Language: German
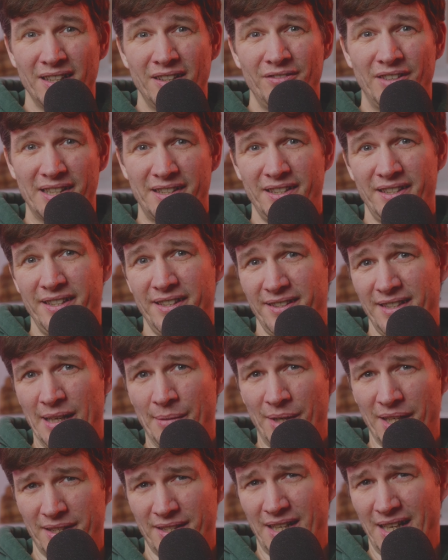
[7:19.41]
was ich nicht
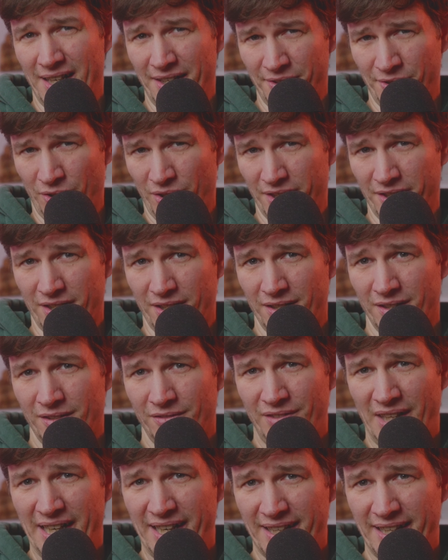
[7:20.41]
selber zahlen sollte.
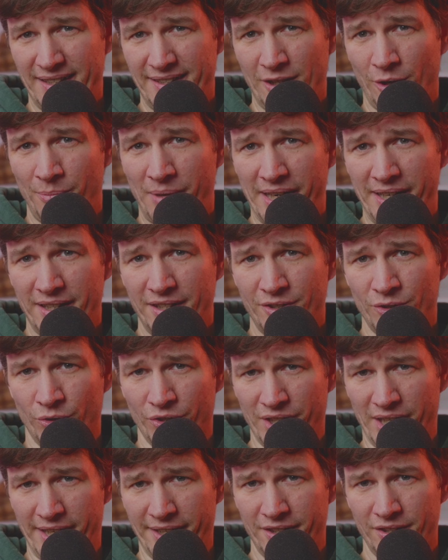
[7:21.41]
Weil da geht es ja um meine
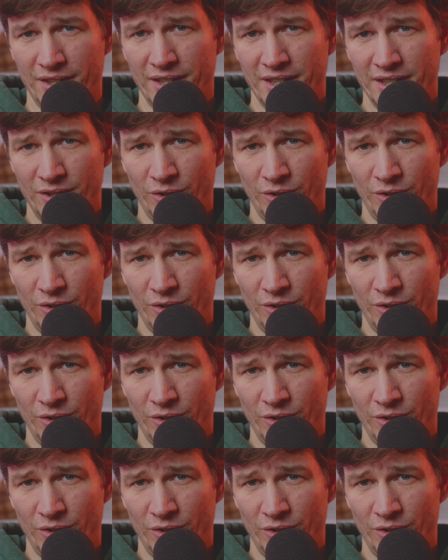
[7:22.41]
Gesundheit.